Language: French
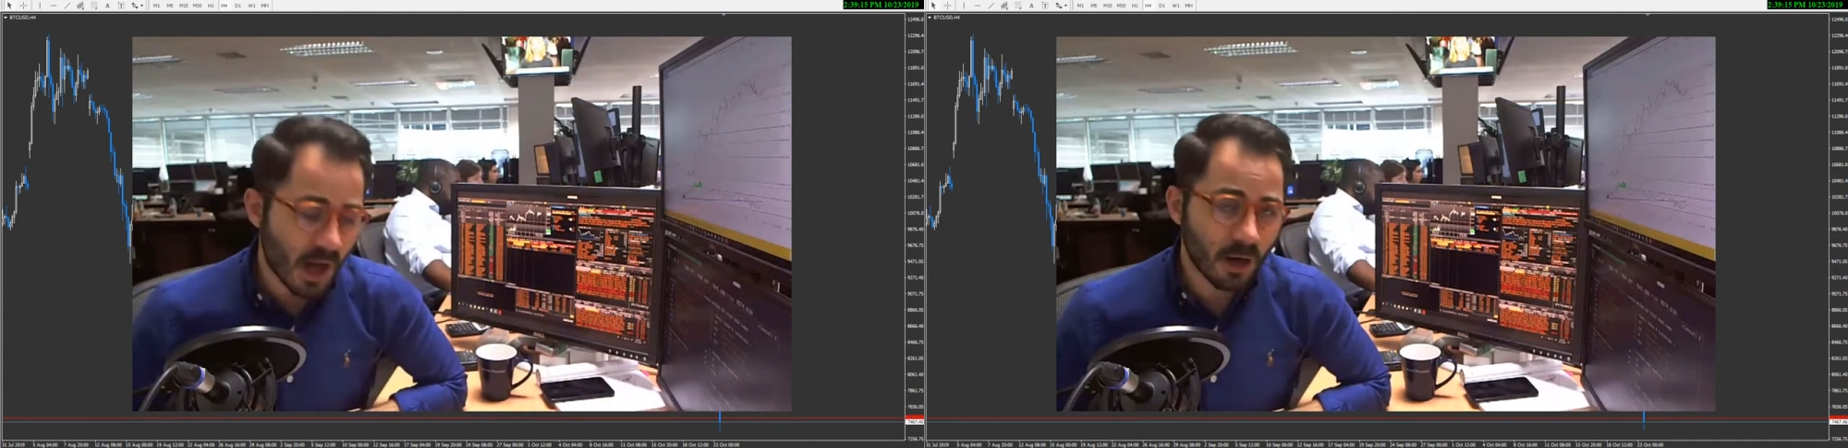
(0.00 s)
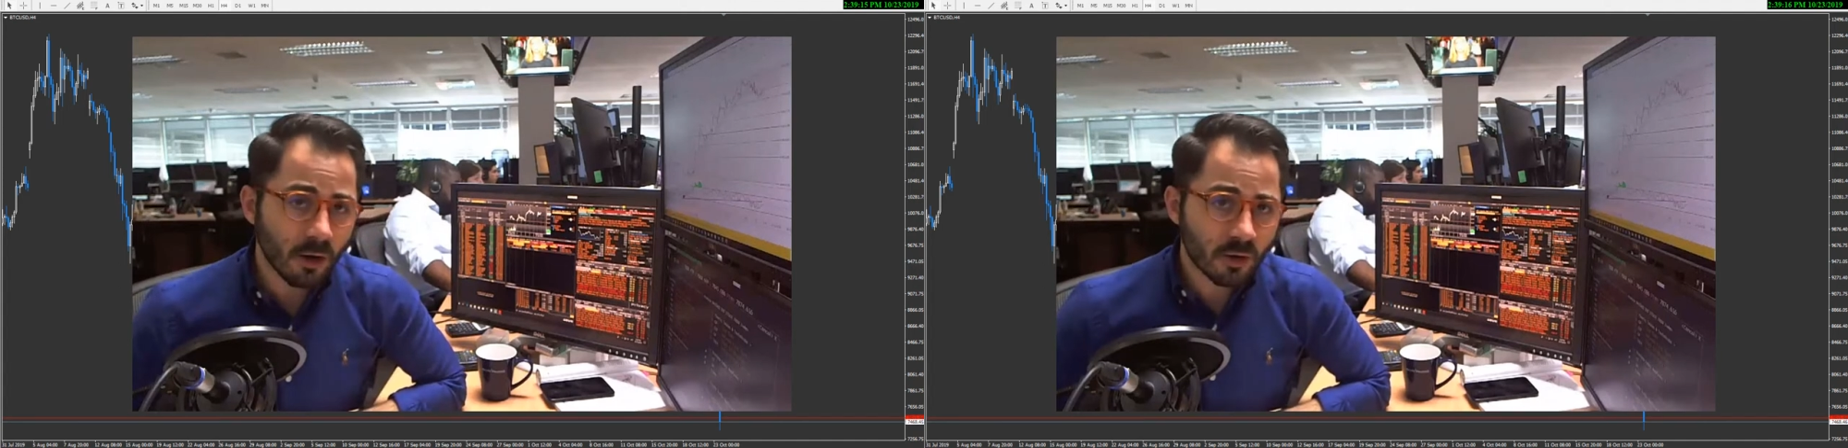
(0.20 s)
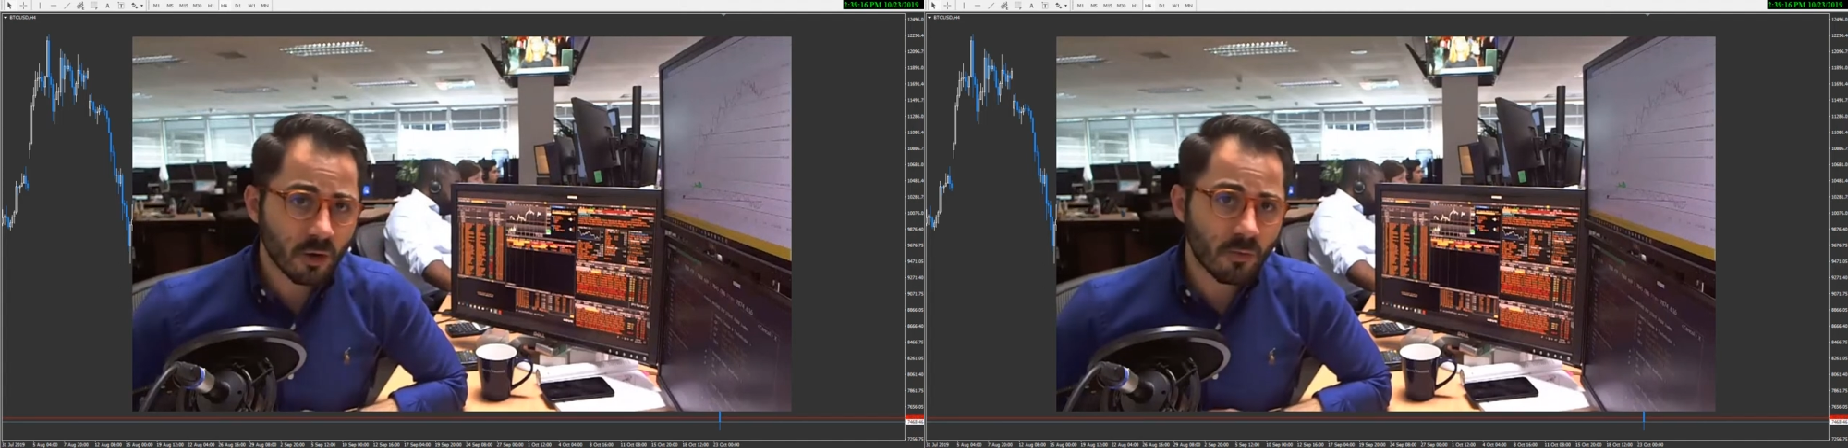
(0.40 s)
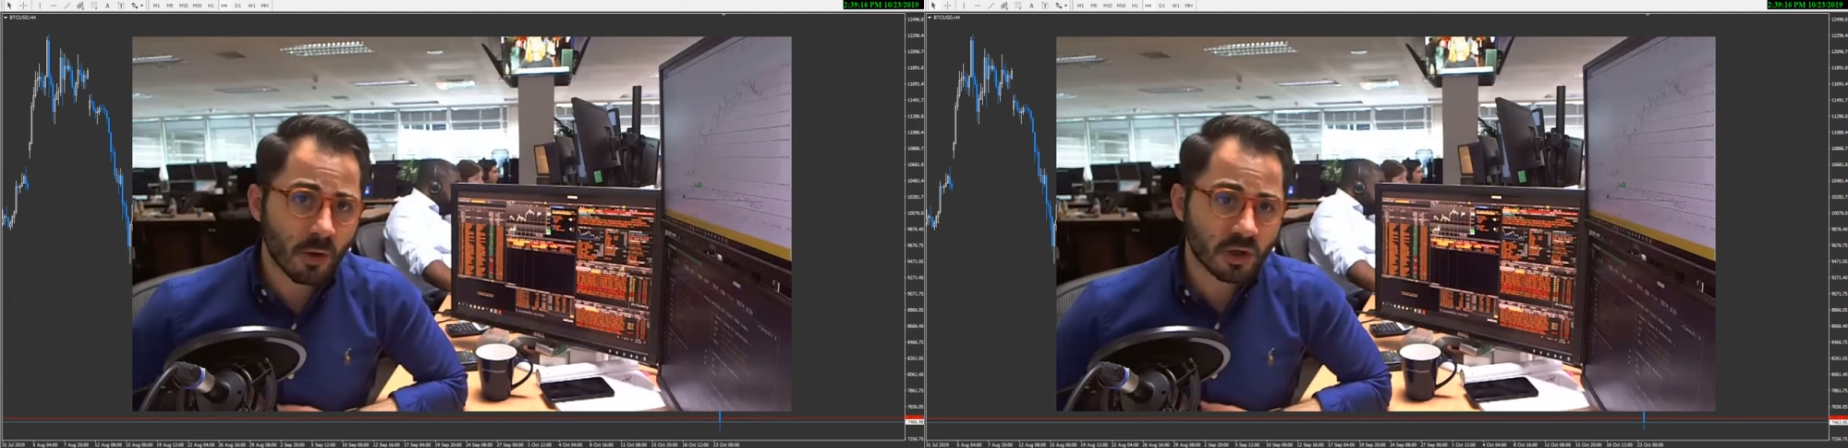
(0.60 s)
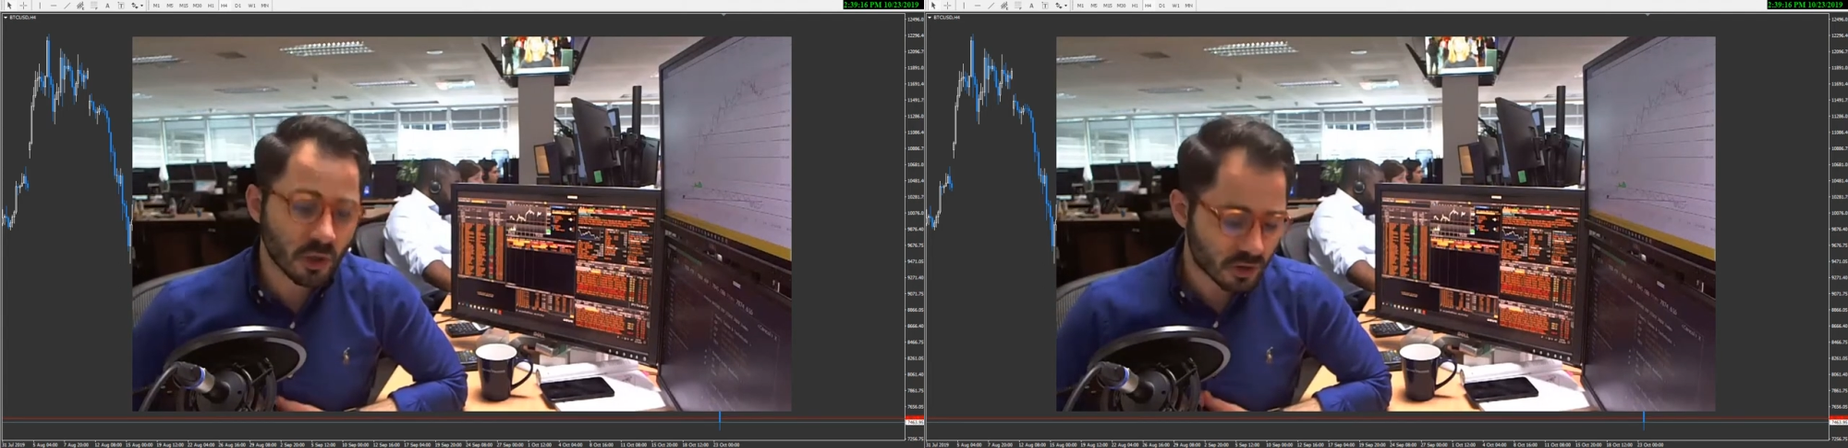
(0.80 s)
Alors que
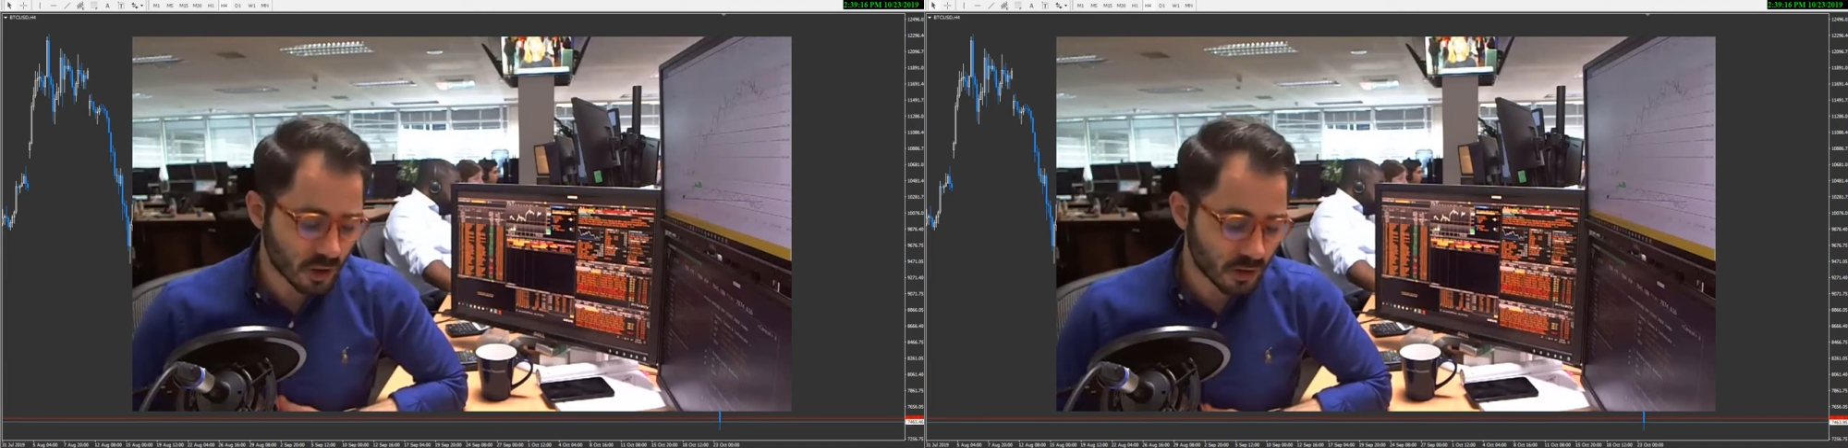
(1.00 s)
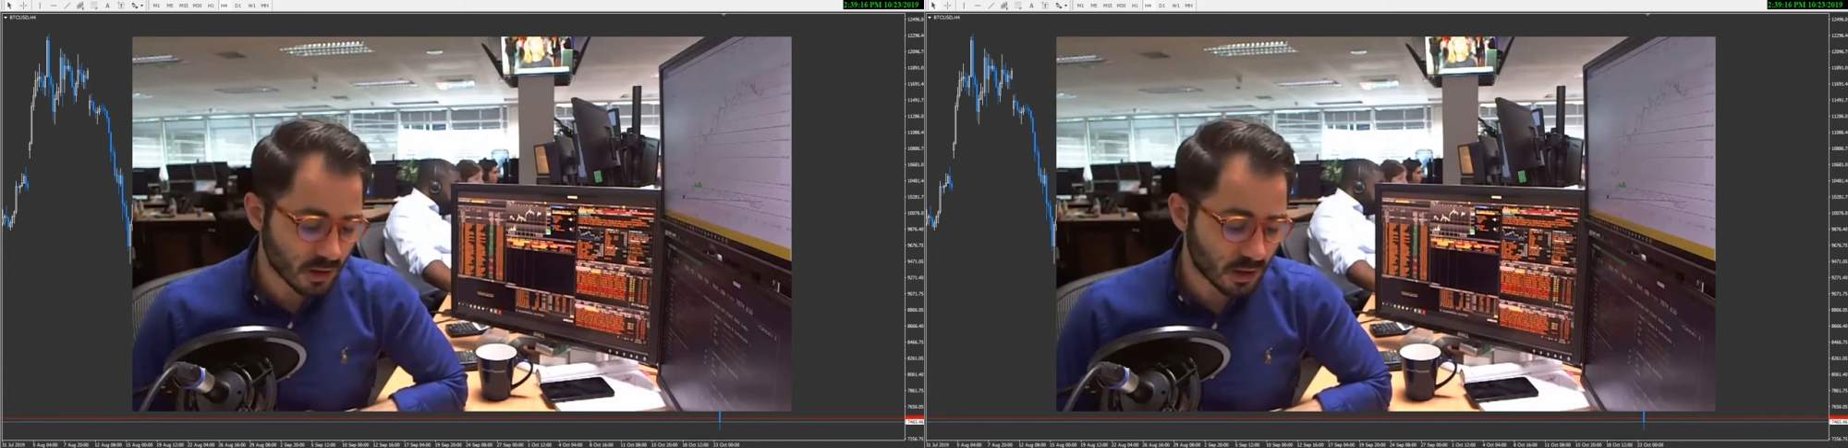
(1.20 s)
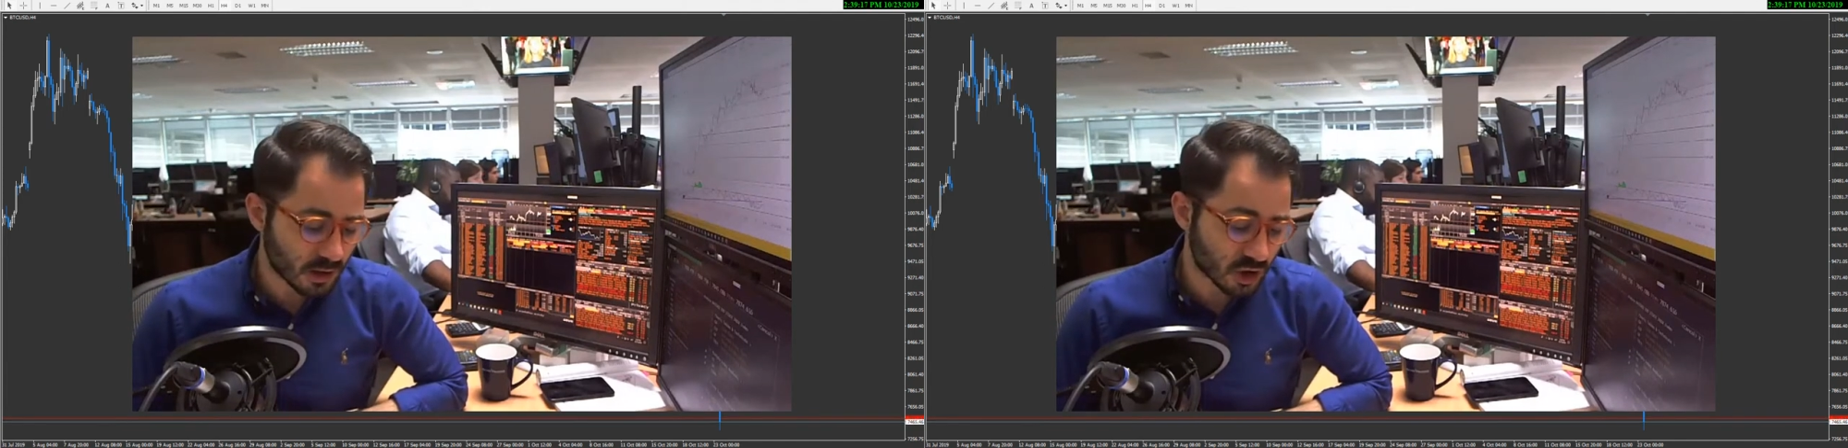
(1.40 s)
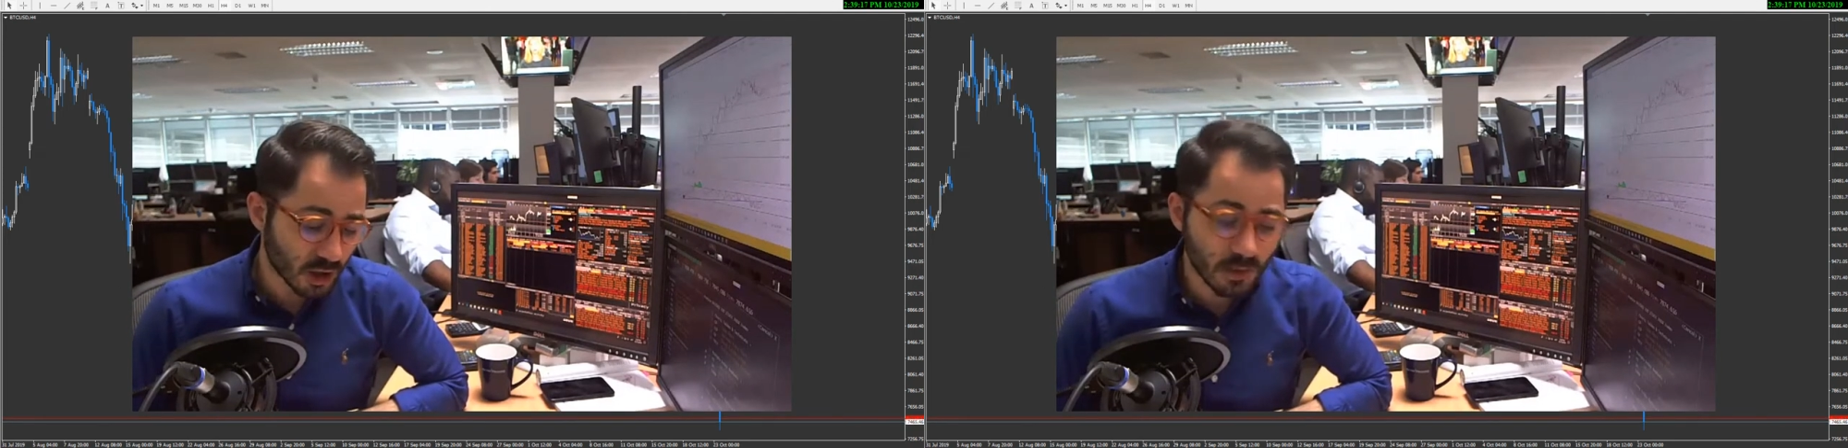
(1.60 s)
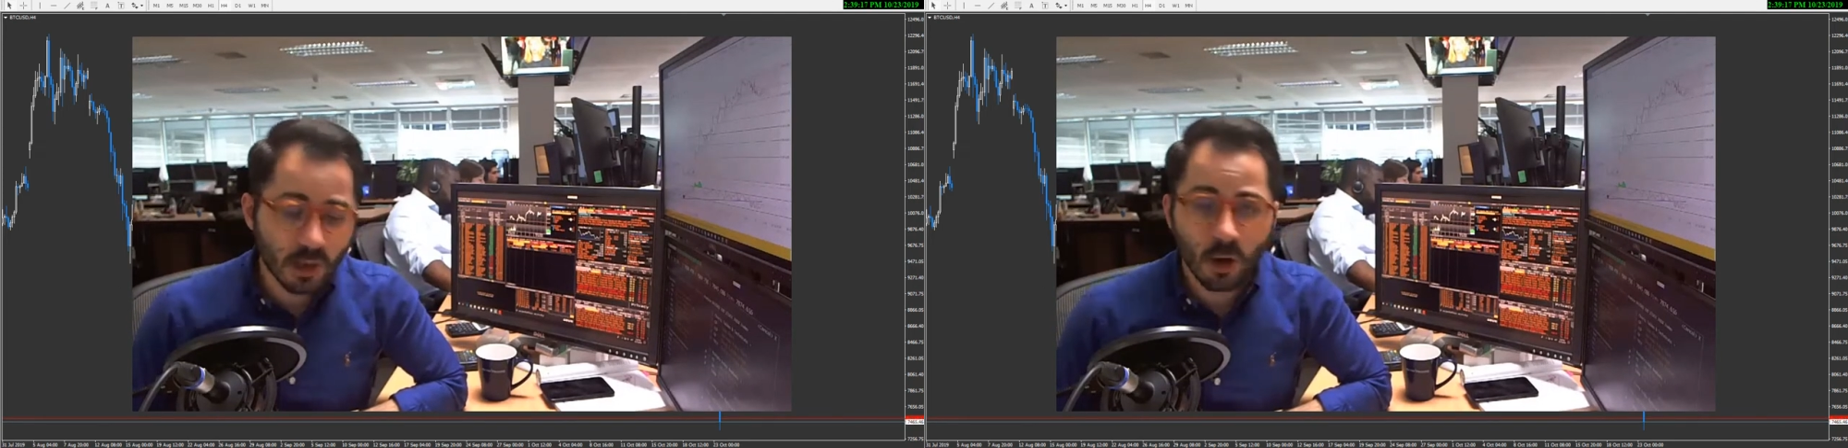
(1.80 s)
Boris Johnson et
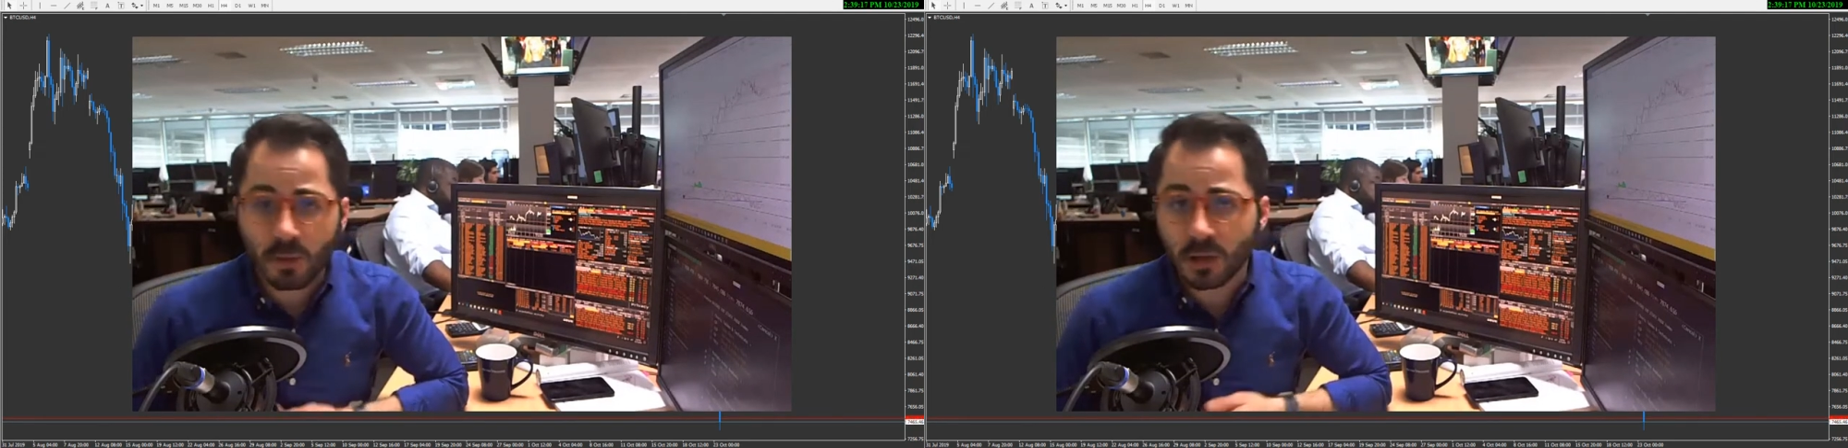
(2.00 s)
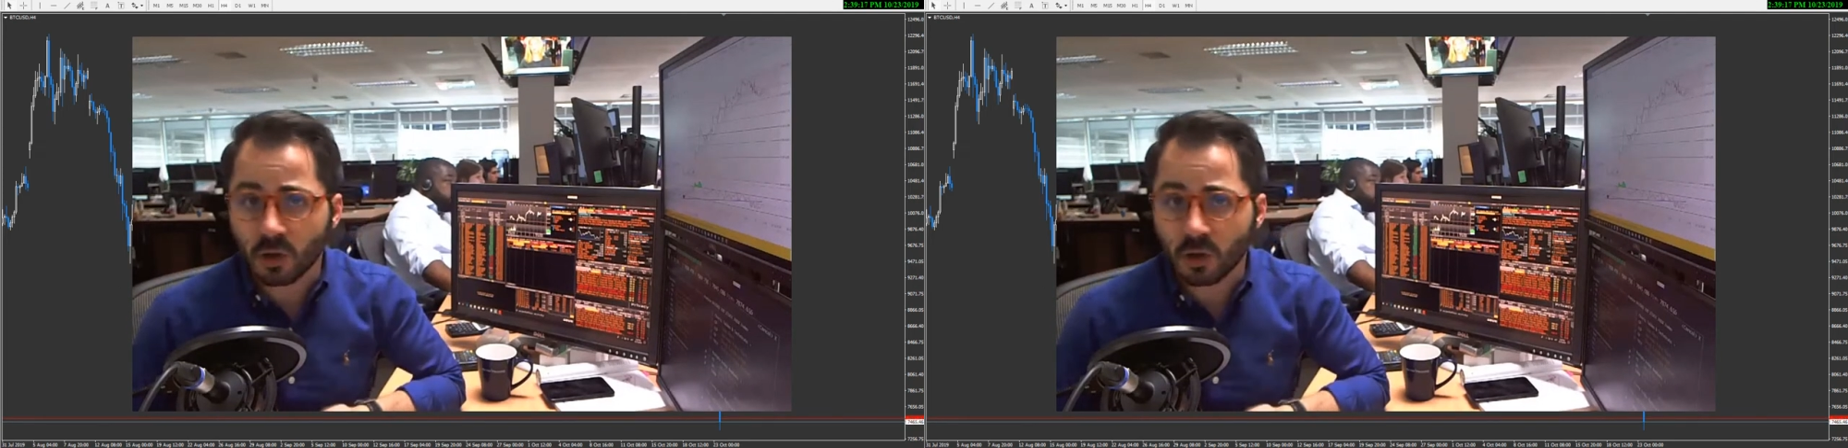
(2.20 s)
Jeremy Corbyn,